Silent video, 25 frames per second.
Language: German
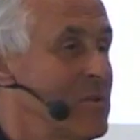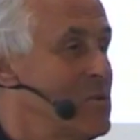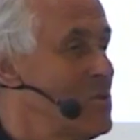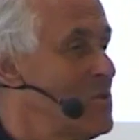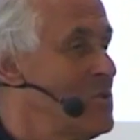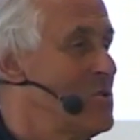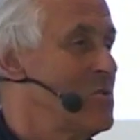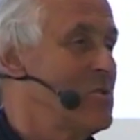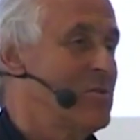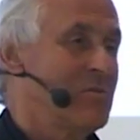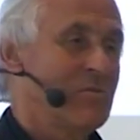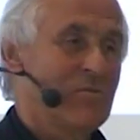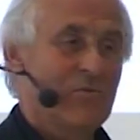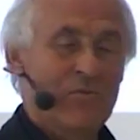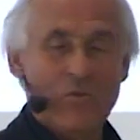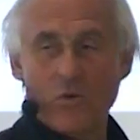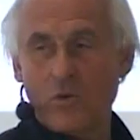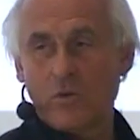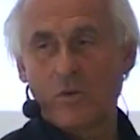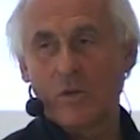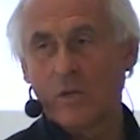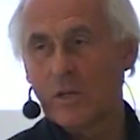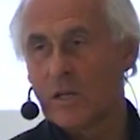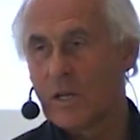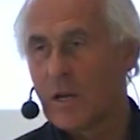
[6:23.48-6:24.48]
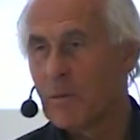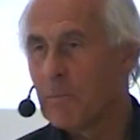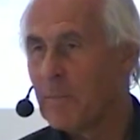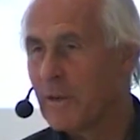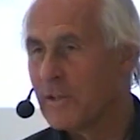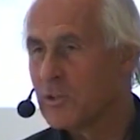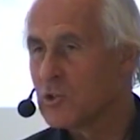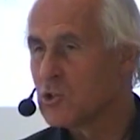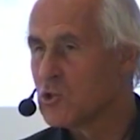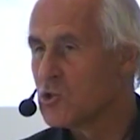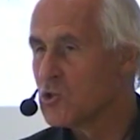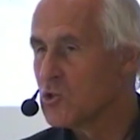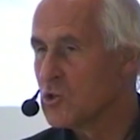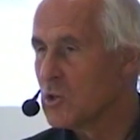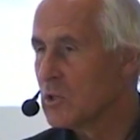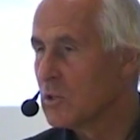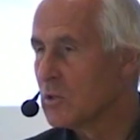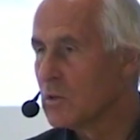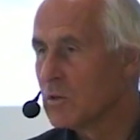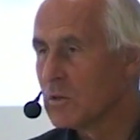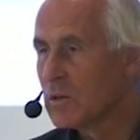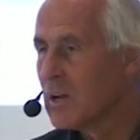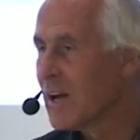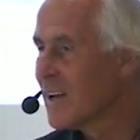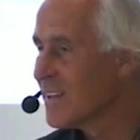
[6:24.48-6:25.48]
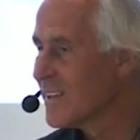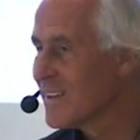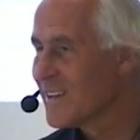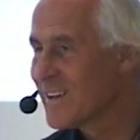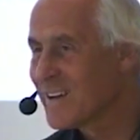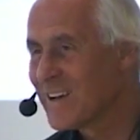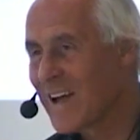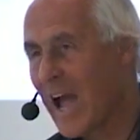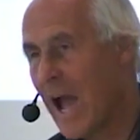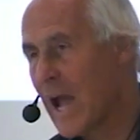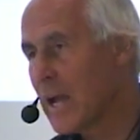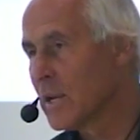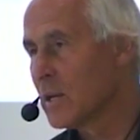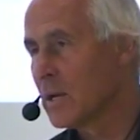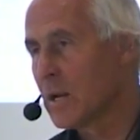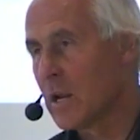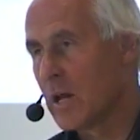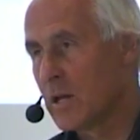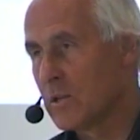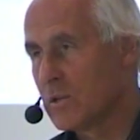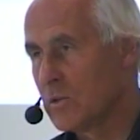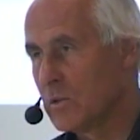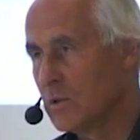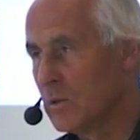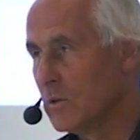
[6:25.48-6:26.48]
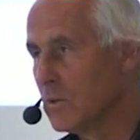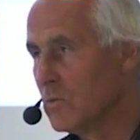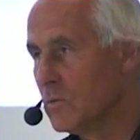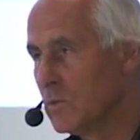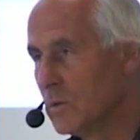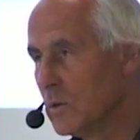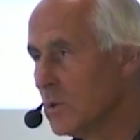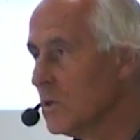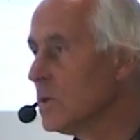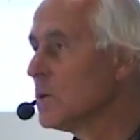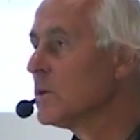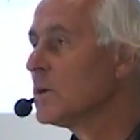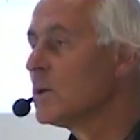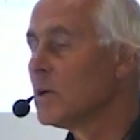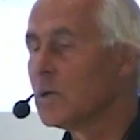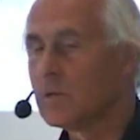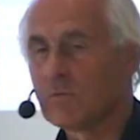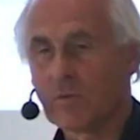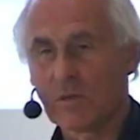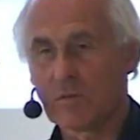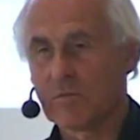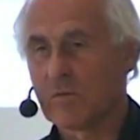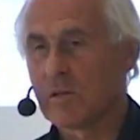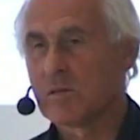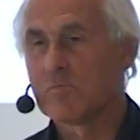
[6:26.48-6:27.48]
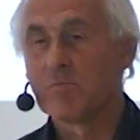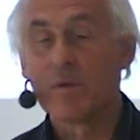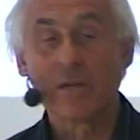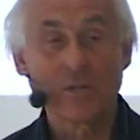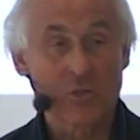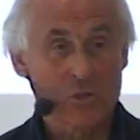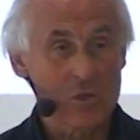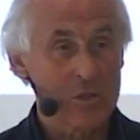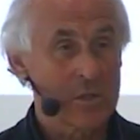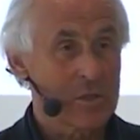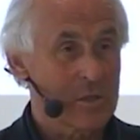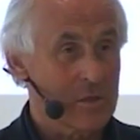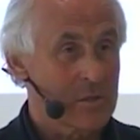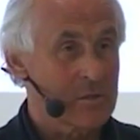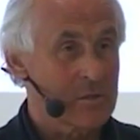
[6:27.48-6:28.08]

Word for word: das ist ein fürchterlicher Menschenschinder und hat keinerlei Sinn für irgendetwas, was menschlich